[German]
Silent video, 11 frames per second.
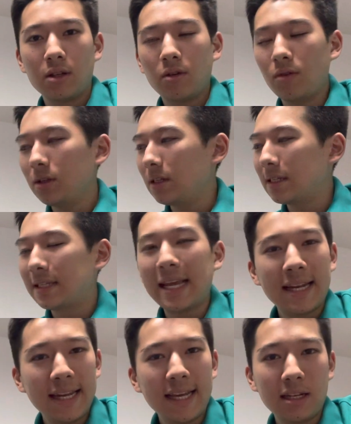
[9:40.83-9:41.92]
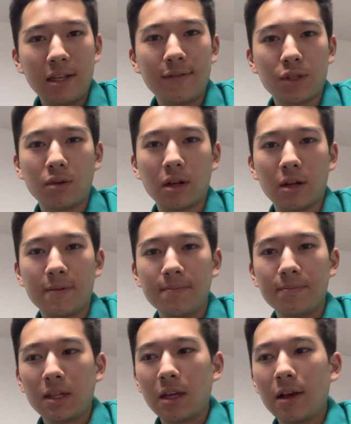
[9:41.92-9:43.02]
und sehr negativ sogar,
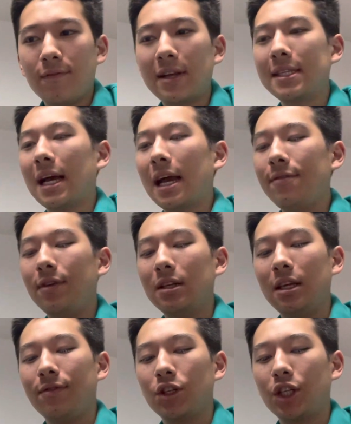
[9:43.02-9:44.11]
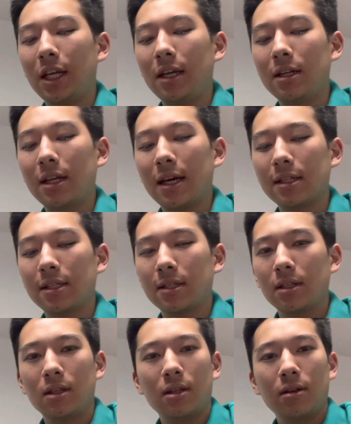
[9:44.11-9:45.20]
weil sie einfach nicht verstehen, dass
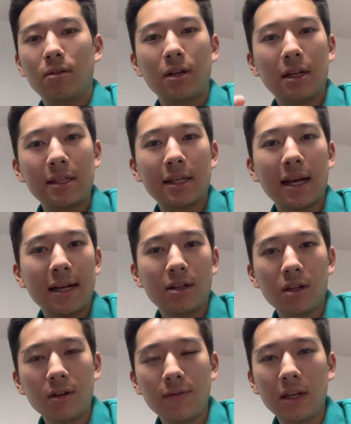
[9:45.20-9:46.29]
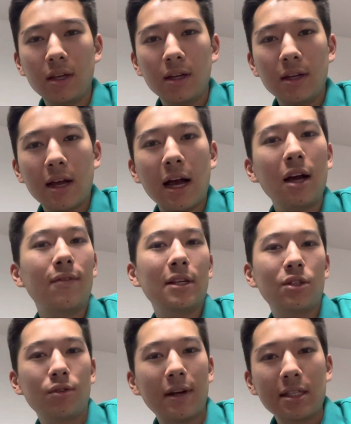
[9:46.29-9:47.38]
oder nicht sagen können wie, ach,
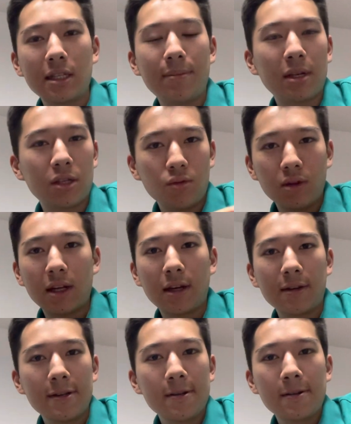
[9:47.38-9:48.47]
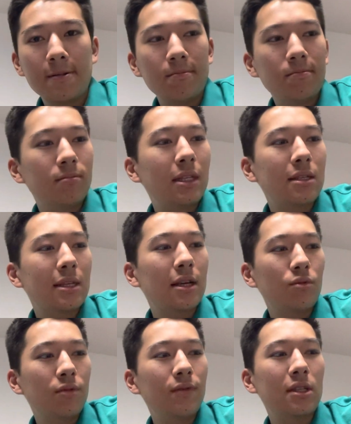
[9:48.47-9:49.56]
weißt du was, die Person da, die ist sehr
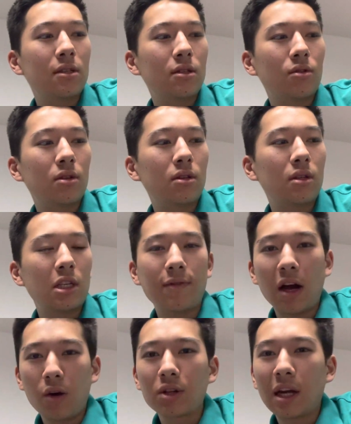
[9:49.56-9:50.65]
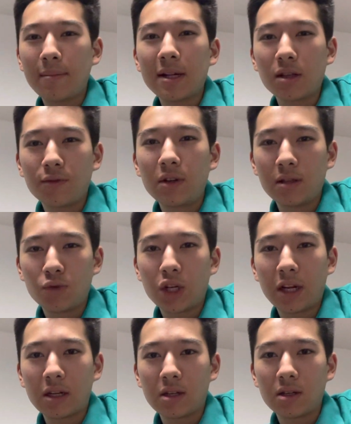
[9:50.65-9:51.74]
unwissend und ich war auch damals auf diesem
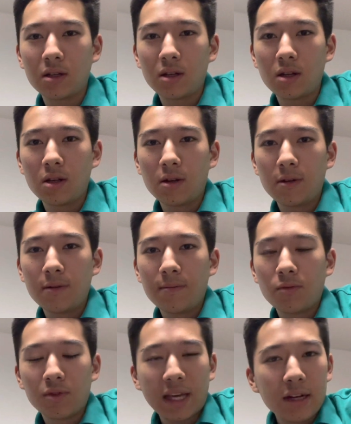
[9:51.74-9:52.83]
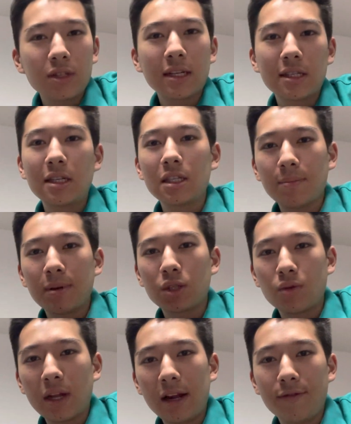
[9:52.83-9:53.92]
Stand. Und dadurch, dass ich dieser
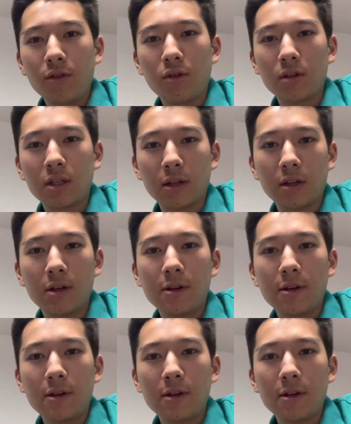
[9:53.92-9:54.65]
Person helfen konnte,